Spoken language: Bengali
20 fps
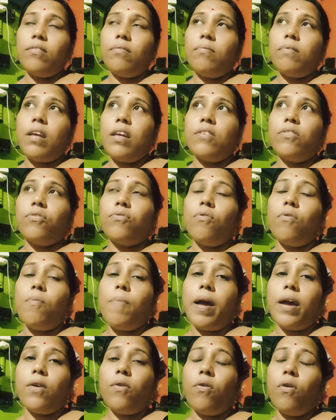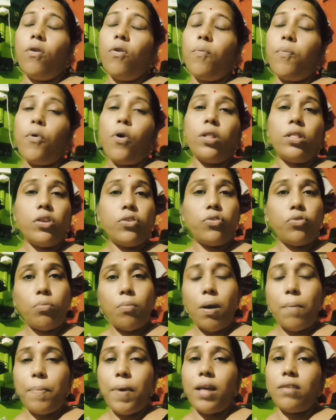সেই স্কুল ব্যাগগুলো বইতে
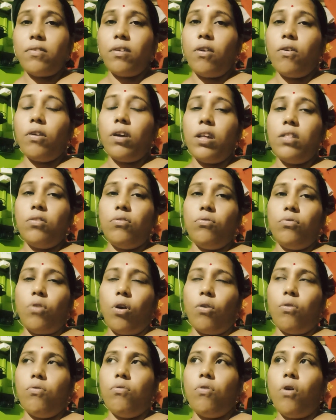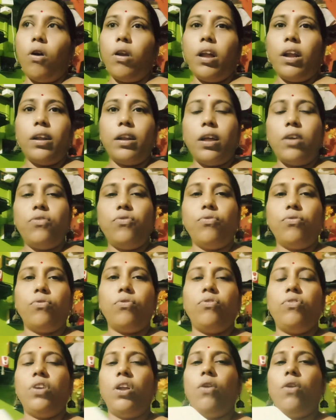সময় পেয়েছিল কিন্তু তখন অনেকটাই ছোট
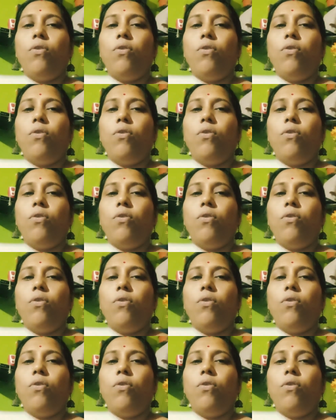ছিল